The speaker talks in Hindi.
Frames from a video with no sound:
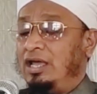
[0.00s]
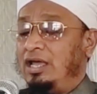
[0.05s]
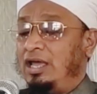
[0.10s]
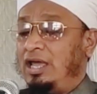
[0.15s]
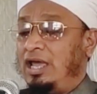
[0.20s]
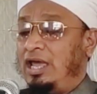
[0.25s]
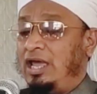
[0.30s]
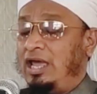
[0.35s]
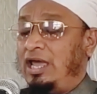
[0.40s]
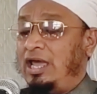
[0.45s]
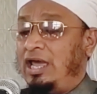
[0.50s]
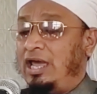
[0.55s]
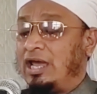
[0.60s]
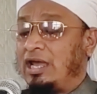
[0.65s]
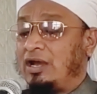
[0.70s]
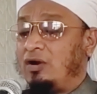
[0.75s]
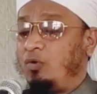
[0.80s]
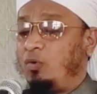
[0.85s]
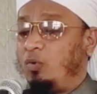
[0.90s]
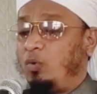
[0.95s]

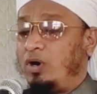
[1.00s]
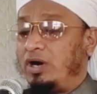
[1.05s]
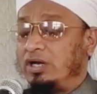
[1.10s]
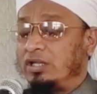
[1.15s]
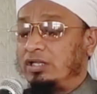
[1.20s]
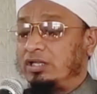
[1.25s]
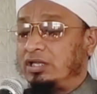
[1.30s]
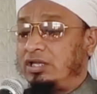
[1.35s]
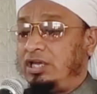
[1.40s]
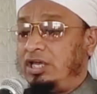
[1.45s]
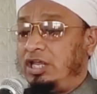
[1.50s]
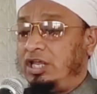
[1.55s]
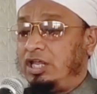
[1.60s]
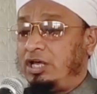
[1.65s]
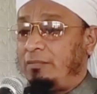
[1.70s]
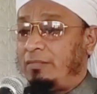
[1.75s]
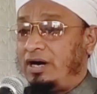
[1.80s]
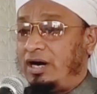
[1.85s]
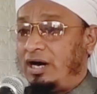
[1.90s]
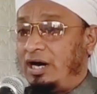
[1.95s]
एक वक्त की
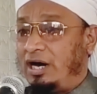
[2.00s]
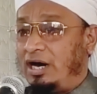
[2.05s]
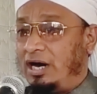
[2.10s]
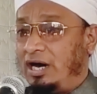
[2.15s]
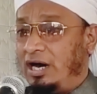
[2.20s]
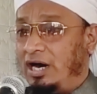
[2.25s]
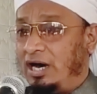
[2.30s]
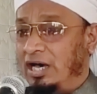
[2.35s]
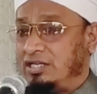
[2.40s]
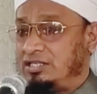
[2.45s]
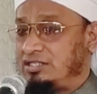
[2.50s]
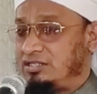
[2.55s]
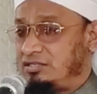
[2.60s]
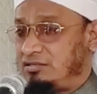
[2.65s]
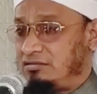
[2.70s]
नमाज